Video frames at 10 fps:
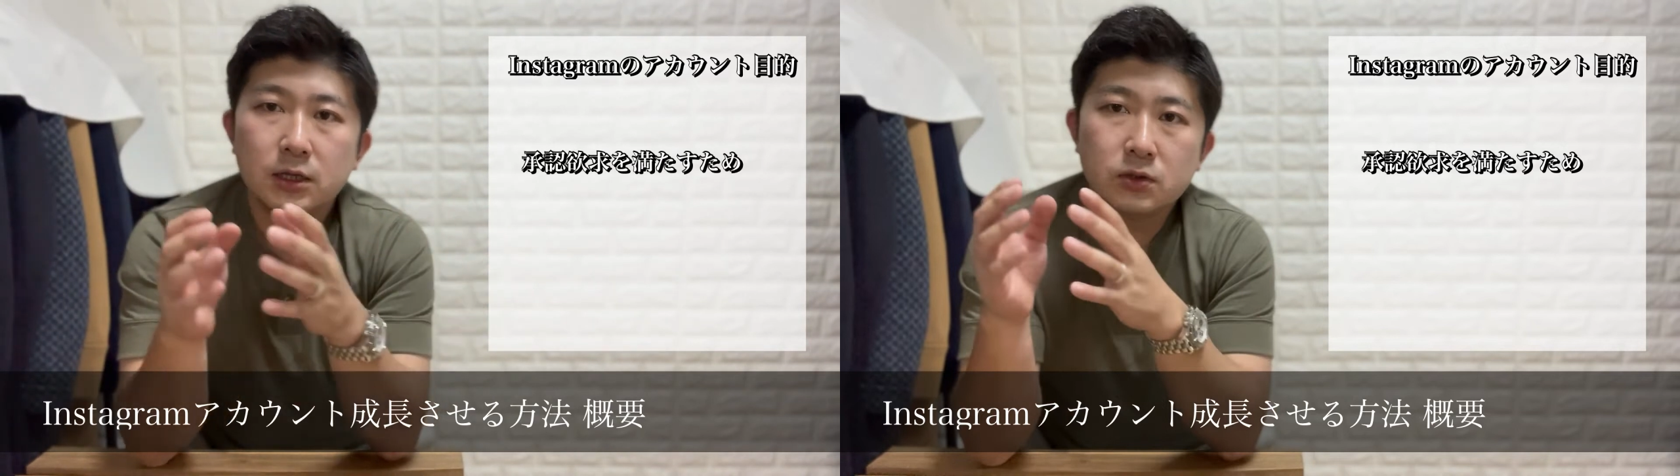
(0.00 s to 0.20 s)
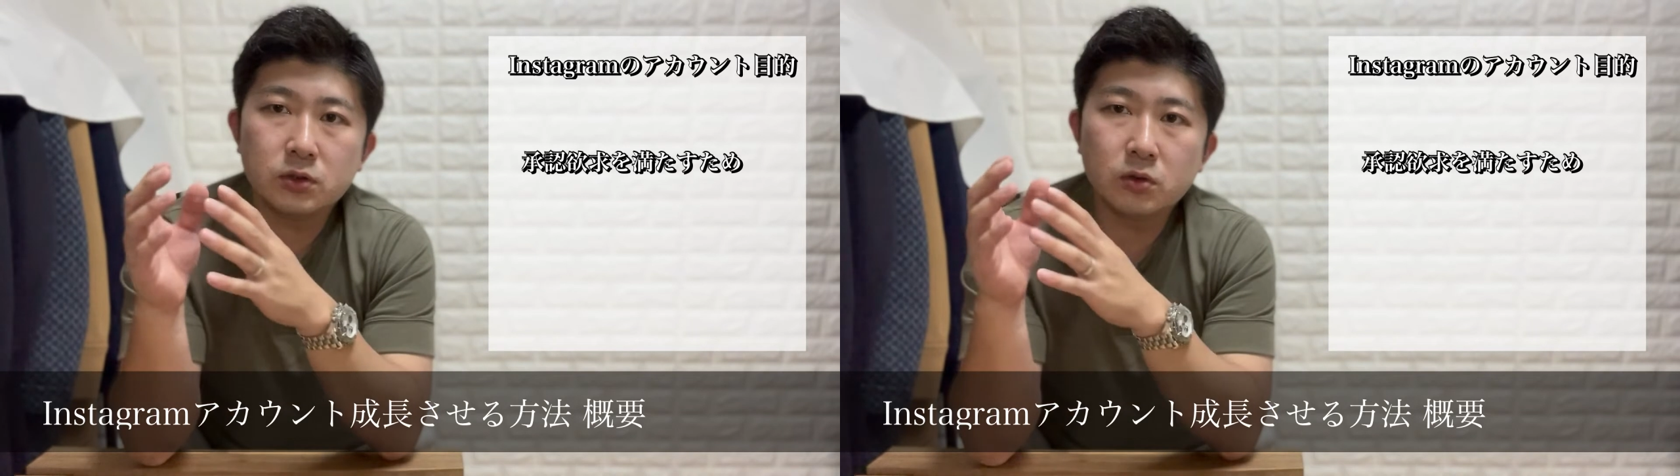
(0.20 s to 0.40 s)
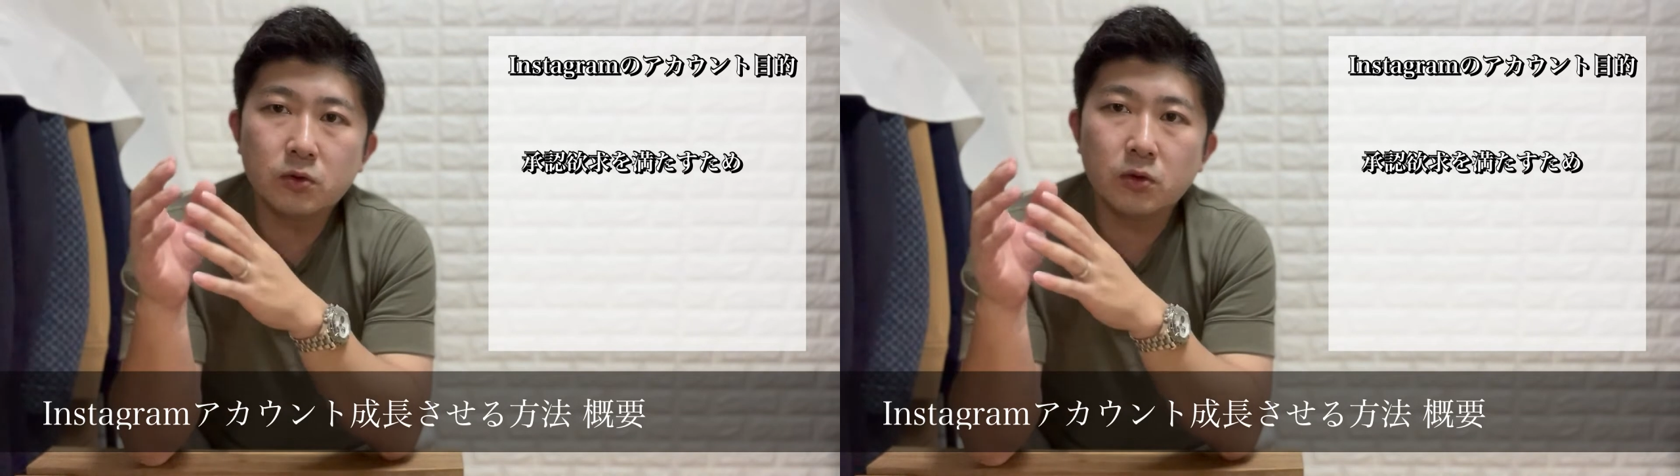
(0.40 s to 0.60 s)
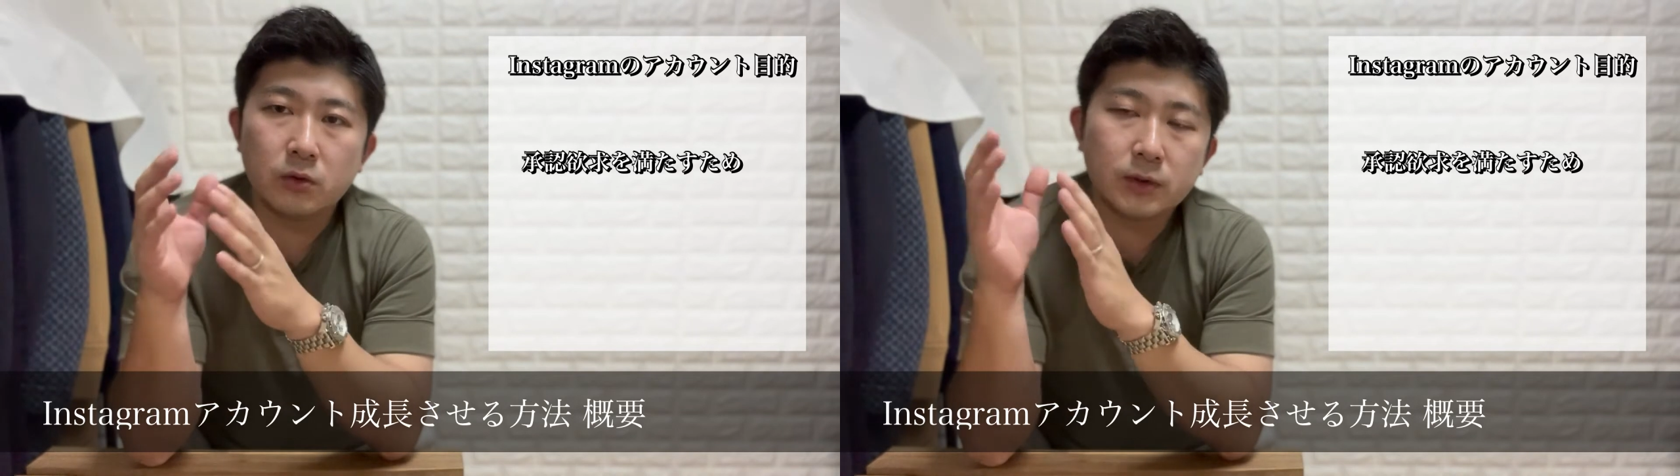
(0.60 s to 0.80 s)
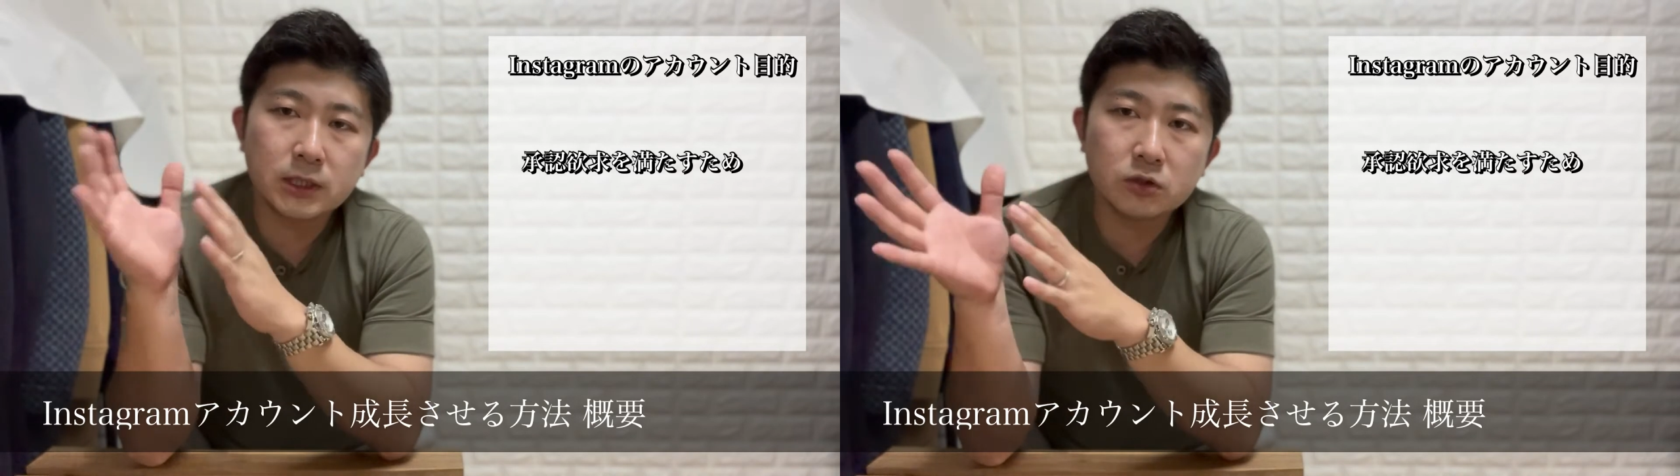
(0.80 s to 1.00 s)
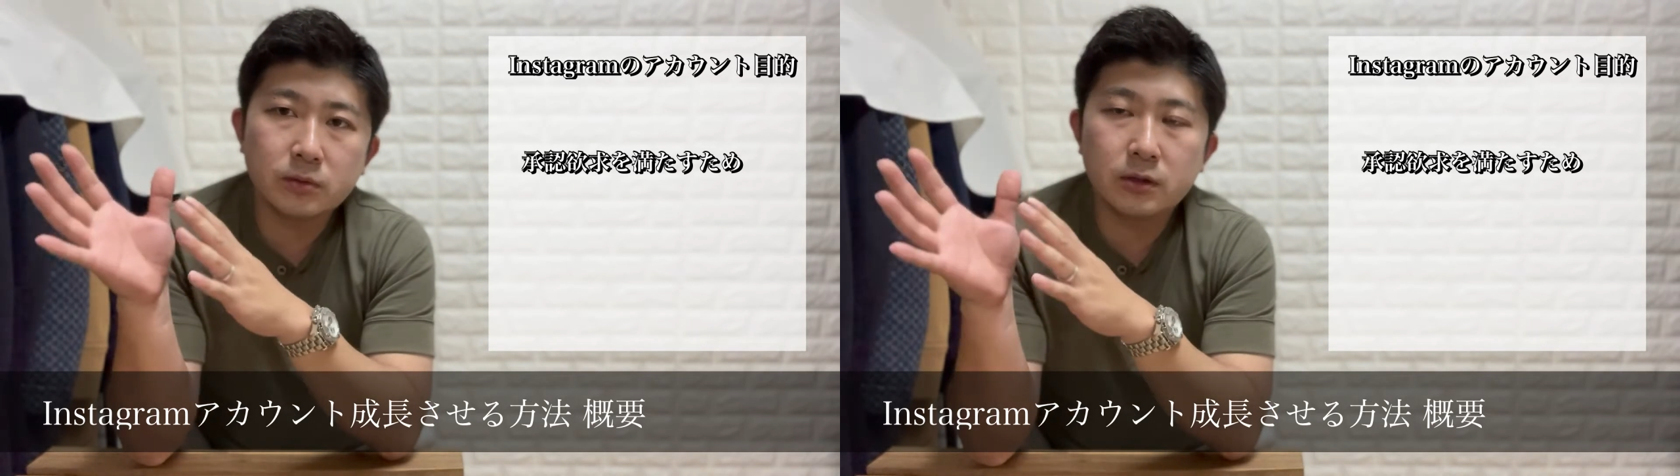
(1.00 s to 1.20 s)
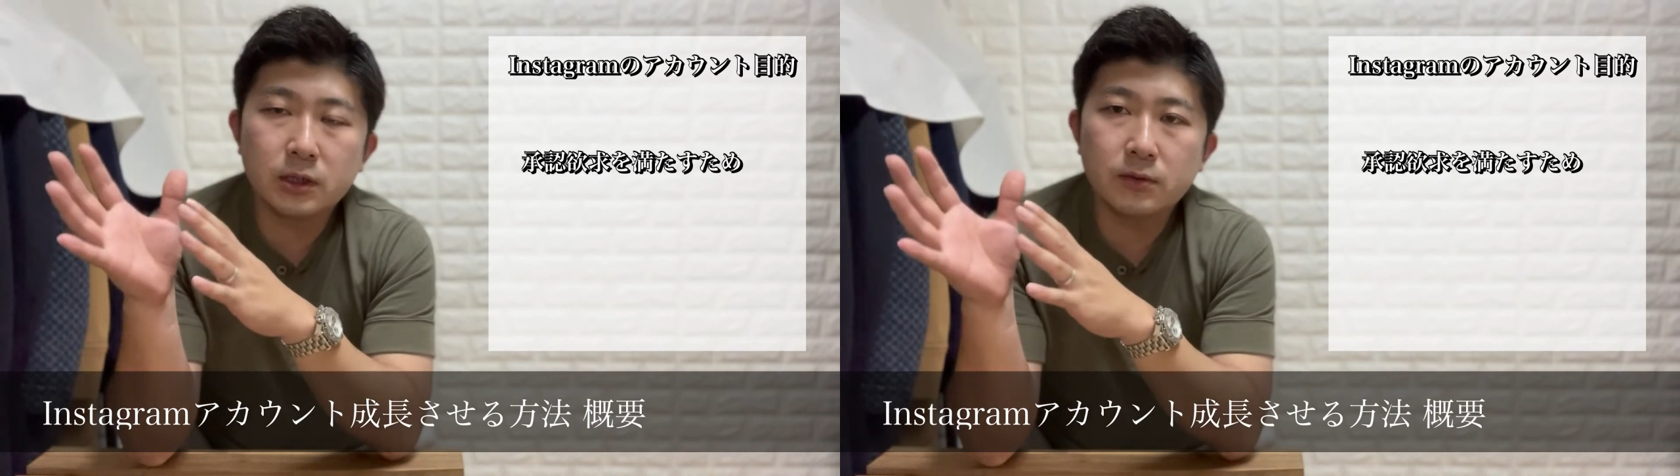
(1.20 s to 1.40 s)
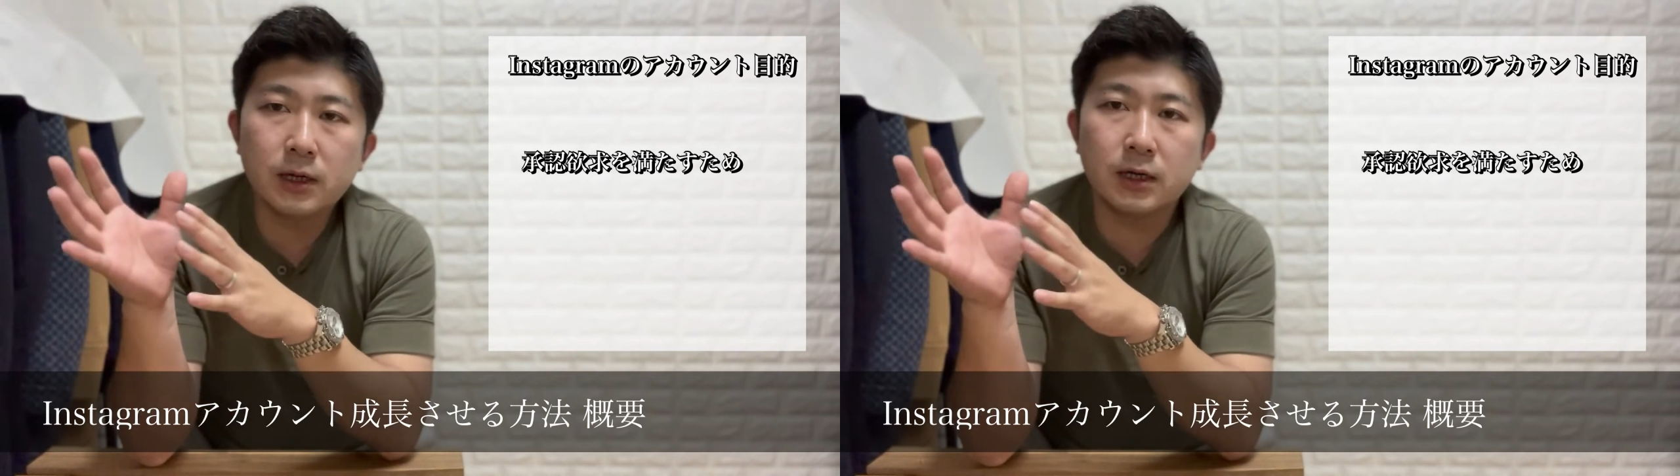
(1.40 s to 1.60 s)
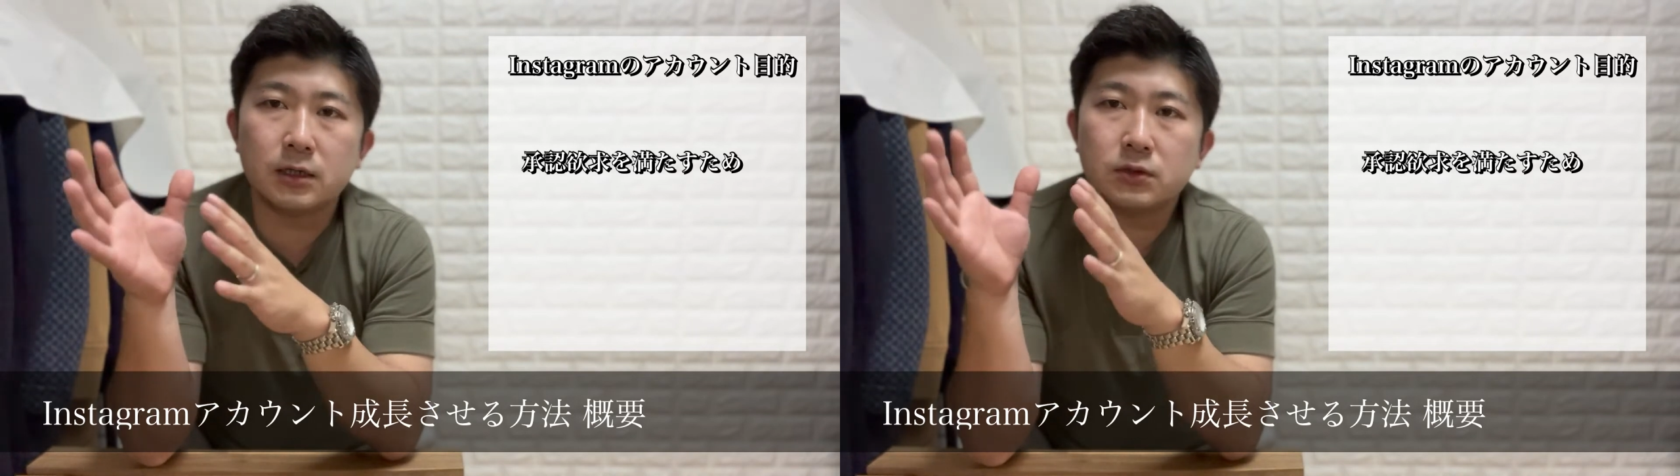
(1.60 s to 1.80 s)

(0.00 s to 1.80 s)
それとも私の場合は、